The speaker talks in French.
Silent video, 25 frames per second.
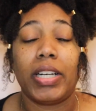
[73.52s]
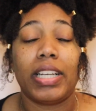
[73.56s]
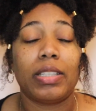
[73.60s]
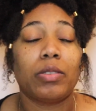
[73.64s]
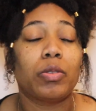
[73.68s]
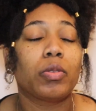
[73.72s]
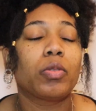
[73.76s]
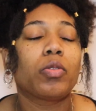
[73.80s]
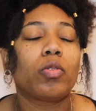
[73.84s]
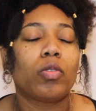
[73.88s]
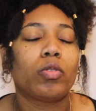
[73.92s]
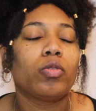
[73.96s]

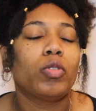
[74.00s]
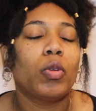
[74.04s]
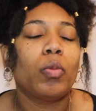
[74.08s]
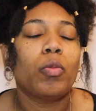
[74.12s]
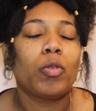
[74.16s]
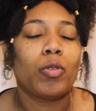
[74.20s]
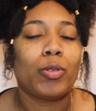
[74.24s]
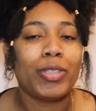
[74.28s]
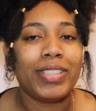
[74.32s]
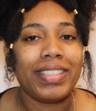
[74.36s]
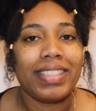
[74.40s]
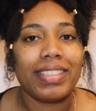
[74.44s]
voilà, donc
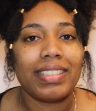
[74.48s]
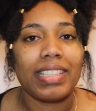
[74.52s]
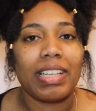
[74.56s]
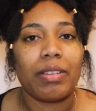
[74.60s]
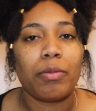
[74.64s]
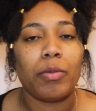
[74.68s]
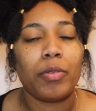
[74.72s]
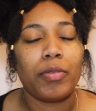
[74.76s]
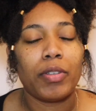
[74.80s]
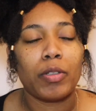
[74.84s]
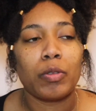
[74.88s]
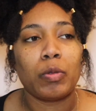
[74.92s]
de mon côté,
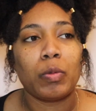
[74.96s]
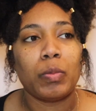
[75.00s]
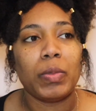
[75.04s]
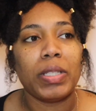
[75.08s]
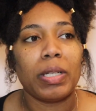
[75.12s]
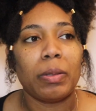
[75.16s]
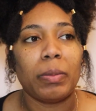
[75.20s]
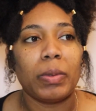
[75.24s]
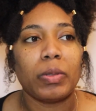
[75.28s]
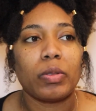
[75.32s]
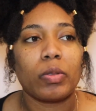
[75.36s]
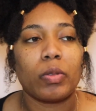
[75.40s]
ça va me faire du
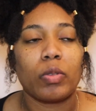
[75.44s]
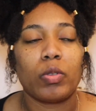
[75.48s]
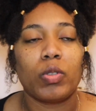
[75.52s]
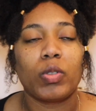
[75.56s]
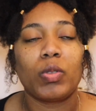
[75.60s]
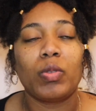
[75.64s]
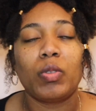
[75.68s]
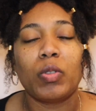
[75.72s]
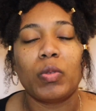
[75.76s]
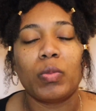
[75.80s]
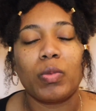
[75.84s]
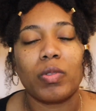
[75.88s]
bien parce que
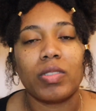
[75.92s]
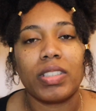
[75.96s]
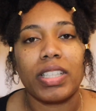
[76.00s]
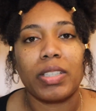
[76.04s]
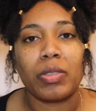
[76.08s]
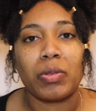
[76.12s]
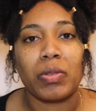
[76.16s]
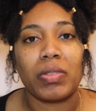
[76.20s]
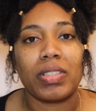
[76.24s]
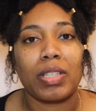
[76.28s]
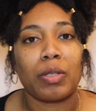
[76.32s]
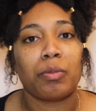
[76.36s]
du coup, au
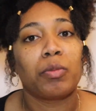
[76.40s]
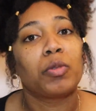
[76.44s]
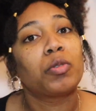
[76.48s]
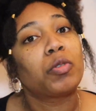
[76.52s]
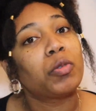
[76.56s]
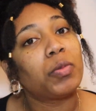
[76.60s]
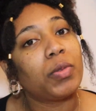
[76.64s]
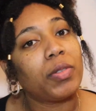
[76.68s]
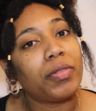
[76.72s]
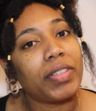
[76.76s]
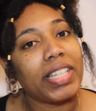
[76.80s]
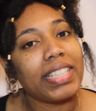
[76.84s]
montage, ce sera
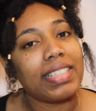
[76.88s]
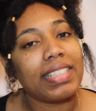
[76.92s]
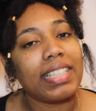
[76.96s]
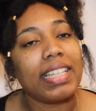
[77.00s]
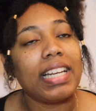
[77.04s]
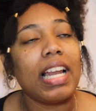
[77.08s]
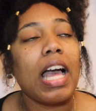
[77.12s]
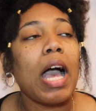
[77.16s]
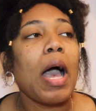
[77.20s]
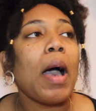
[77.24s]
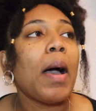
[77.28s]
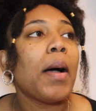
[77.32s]
beaucoup plus
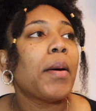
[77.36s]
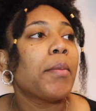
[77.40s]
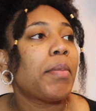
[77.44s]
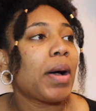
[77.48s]
facile.